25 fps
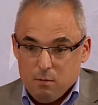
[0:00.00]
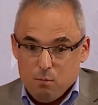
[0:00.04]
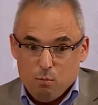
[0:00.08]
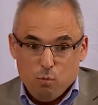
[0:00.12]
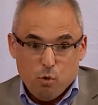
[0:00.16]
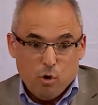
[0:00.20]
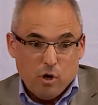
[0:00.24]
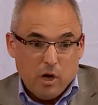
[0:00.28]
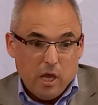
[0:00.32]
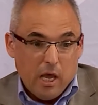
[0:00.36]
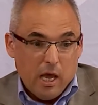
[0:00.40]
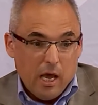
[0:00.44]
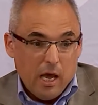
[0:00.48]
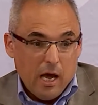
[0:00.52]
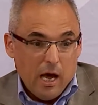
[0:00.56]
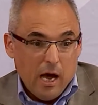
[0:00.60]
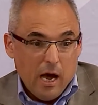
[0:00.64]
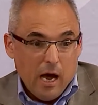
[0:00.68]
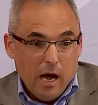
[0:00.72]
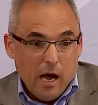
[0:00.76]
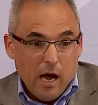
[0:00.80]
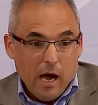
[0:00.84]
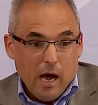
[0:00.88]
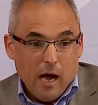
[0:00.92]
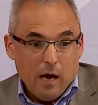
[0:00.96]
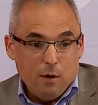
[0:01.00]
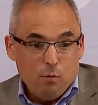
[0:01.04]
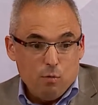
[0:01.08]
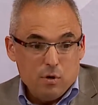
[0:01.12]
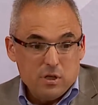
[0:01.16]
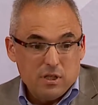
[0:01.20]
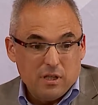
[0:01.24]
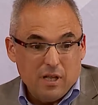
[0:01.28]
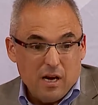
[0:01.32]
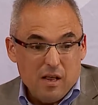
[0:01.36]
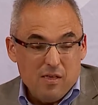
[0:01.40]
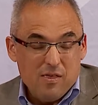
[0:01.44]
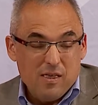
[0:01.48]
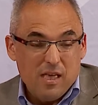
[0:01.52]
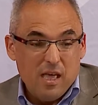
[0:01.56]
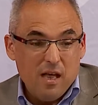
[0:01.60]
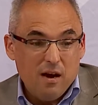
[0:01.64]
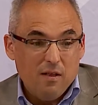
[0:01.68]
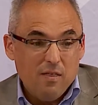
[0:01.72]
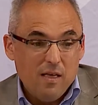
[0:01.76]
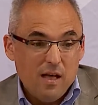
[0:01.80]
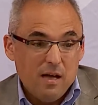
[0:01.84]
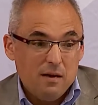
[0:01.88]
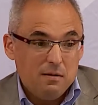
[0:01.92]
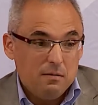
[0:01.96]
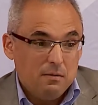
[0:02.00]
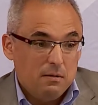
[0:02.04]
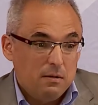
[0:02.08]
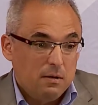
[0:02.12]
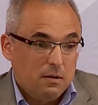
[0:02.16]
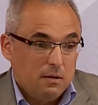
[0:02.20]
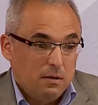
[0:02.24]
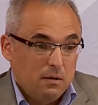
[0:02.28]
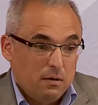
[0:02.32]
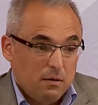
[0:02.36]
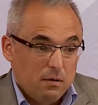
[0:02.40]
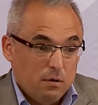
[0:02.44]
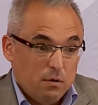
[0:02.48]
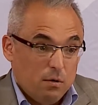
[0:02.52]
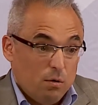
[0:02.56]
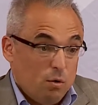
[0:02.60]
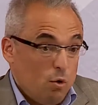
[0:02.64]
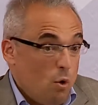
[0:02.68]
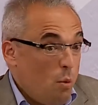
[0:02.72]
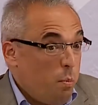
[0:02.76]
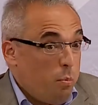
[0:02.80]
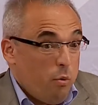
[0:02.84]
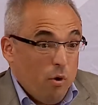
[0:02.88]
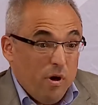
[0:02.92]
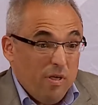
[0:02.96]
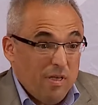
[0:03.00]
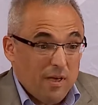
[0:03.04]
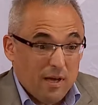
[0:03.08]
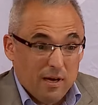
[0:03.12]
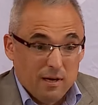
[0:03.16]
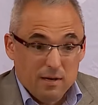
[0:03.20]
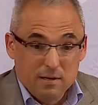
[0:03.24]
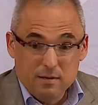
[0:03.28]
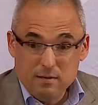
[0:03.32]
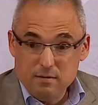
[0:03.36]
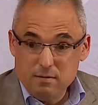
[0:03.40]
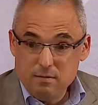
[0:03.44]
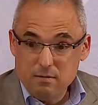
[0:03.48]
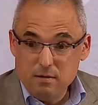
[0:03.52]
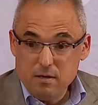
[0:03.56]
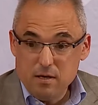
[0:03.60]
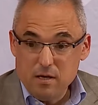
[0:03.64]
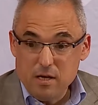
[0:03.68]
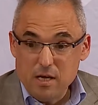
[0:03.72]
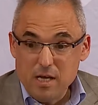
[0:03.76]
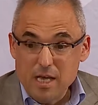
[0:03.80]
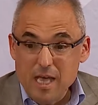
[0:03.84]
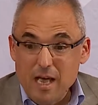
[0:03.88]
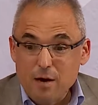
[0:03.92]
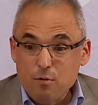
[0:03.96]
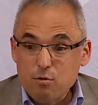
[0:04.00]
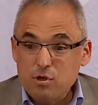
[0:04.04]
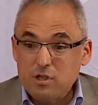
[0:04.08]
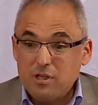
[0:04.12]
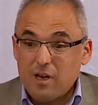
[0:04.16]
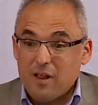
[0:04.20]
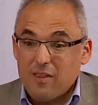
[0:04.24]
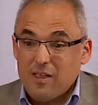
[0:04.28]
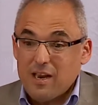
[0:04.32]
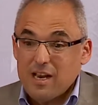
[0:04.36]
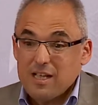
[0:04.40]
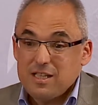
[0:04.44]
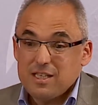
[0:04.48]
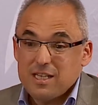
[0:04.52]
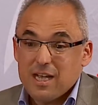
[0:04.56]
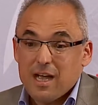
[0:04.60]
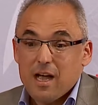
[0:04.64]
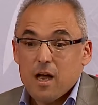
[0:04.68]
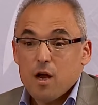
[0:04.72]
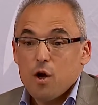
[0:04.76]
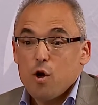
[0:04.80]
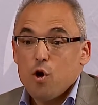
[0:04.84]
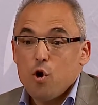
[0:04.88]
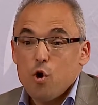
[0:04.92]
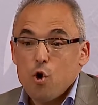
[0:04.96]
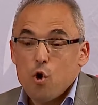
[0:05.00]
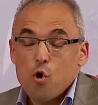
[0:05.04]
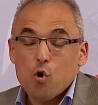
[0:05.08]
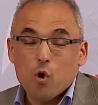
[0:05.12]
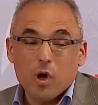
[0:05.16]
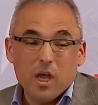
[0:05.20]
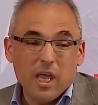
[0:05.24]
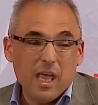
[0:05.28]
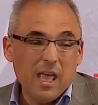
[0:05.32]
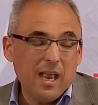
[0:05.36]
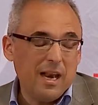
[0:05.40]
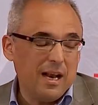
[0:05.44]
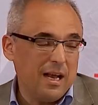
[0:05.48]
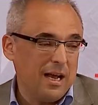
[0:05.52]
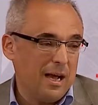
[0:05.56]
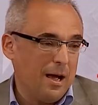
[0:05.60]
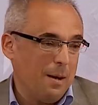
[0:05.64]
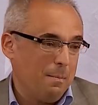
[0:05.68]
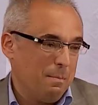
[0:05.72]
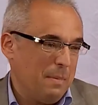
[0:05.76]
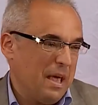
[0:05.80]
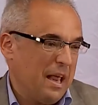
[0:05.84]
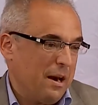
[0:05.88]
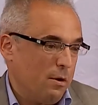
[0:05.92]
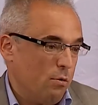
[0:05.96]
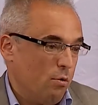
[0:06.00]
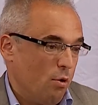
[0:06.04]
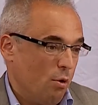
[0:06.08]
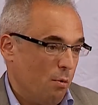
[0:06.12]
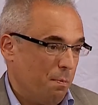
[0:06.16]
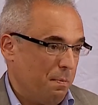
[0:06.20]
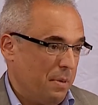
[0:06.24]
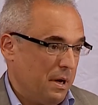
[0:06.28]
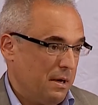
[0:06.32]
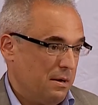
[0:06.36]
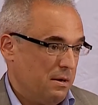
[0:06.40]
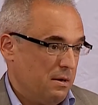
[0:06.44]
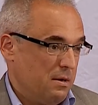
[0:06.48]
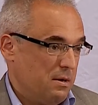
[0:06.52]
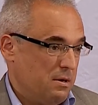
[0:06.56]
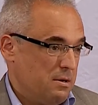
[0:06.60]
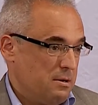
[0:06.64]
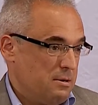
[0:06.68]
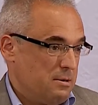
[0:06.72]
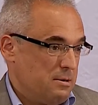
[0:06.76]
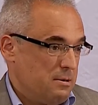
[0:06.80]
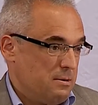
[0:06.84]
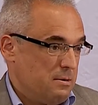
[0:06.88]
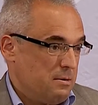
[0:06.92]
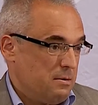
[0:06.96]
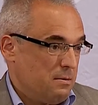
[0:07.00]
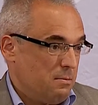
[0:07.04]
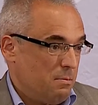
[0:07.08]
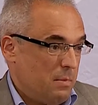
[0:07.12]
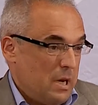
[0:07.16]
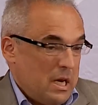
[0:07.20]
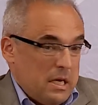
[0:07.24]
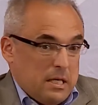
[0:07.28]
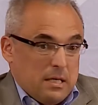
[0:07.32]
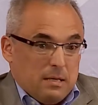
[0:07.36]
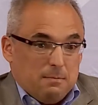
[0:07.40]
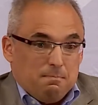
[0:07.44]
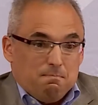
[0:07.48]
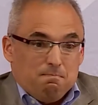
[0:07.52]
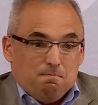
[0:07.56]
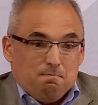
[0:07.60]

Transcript: Porque a nuestra izquierda no pueden y a nuestra derecha no quieren cambiar Europa. Veréis,